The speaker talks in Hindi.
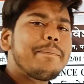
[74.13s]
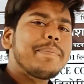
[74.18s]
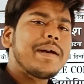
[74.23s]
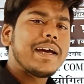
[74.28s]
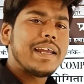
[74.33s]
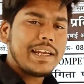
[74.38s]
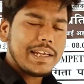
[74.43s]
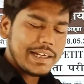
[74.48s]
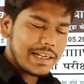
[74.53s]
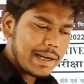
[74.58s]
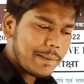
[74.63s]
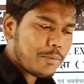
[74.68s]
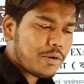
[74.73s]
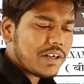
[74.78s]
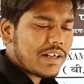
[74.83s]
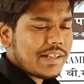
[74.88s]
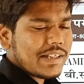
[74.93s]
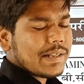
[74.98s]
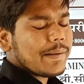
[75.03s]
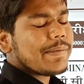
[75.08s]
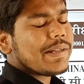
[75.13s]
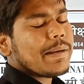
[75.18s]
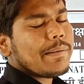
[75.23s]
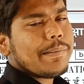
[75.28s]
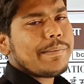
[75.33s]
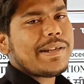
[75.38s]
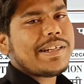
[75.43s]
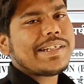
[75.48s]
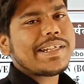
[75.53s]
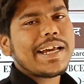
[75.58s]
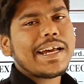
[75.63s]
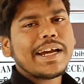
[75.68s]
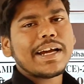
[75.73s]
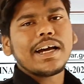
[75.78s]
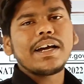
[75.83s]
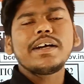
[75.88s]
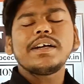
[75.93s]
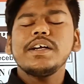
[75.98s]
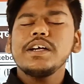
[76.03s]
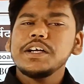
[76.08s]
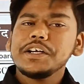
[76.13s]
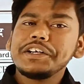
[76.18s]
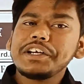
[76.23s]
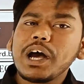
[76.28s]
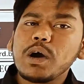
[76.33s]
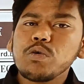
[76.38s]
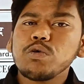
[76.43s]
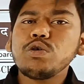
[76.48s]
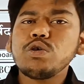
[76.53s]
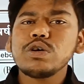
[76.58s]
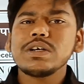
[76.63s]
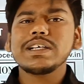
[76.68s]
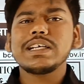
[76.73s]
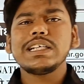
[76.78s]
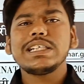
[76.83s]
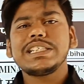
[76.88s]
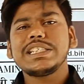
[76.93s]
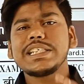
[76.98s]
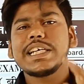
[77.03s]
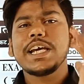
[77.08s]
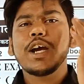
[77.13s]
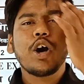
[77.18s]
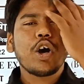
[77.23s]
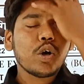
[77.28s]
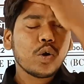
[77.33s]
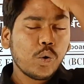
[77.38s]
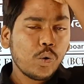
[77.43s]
ऐप का लिंक आपको डिस्क्रिप्शन में मिल जाएगा डाउनलोड कीजिए और